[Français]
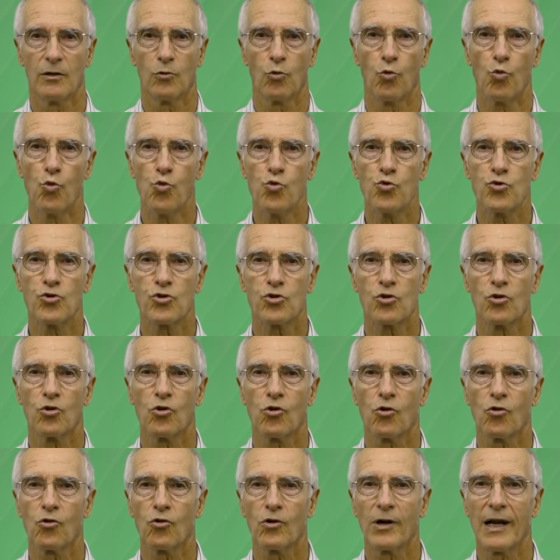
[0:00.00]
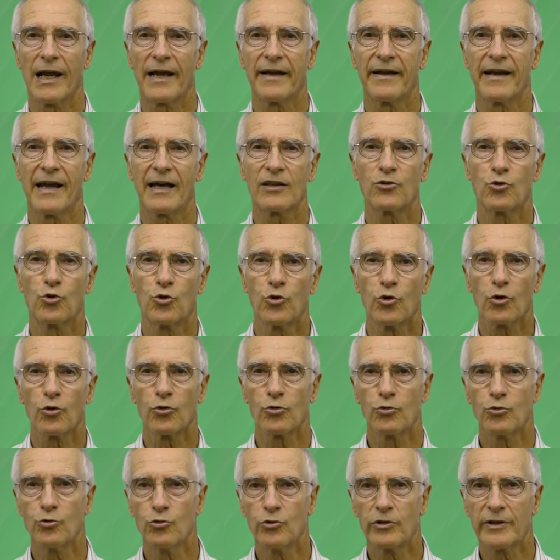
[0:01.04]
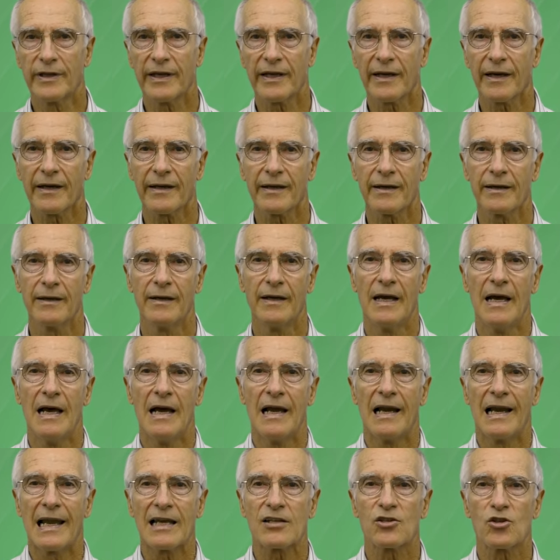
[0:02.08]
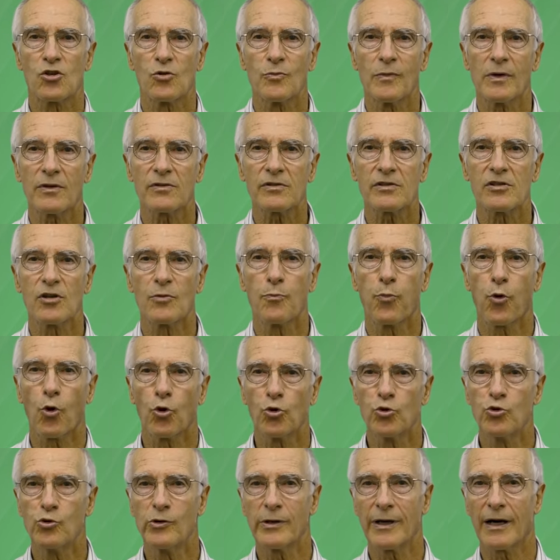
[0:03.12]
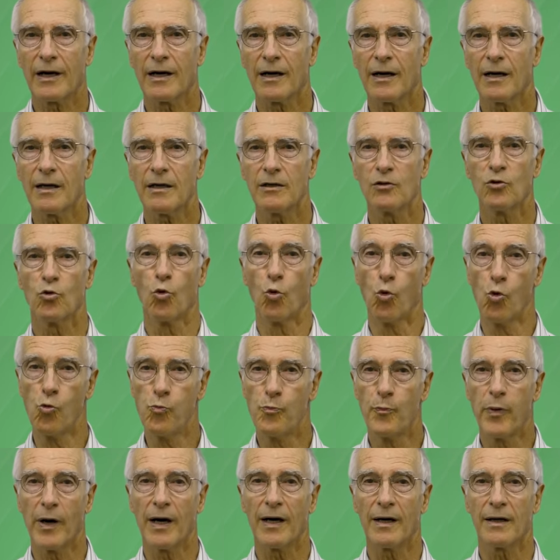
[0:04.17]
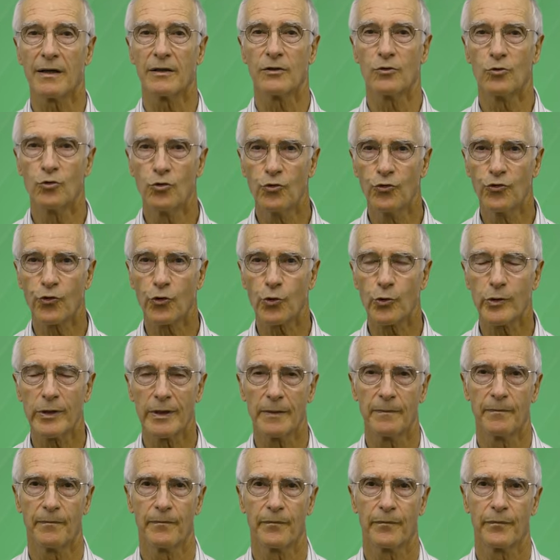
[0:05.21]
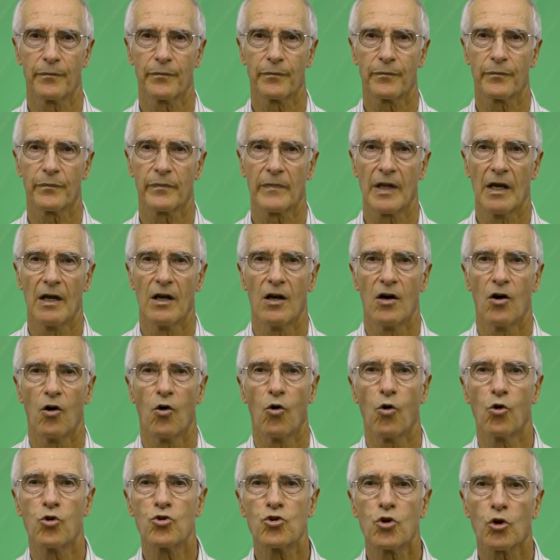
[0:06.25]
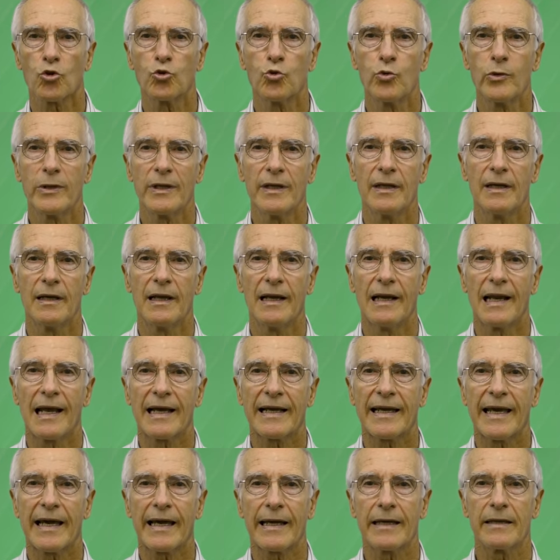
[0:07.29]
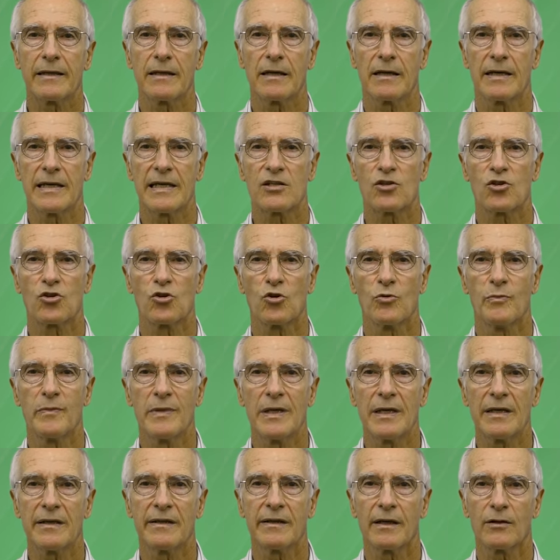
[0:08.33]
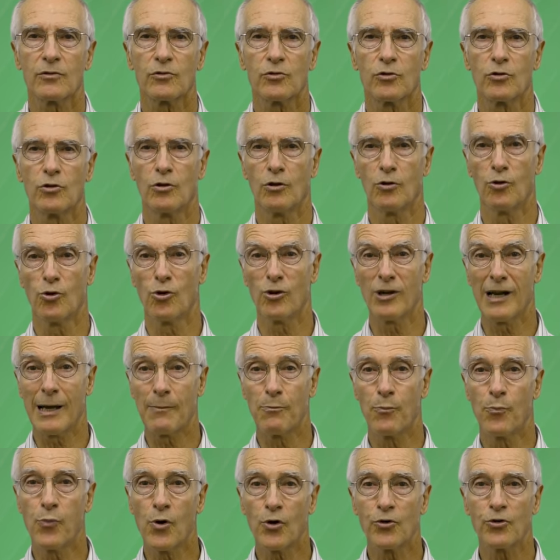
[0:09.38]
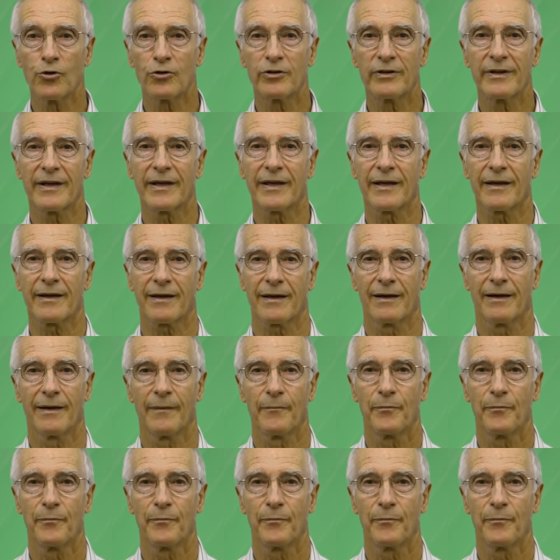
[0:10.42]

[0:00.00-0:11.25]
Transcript: où, selon la nature du terrain, la semence produira ou pas du fruit. Aujourd'hui, la graine est semée dans de la bonne terre.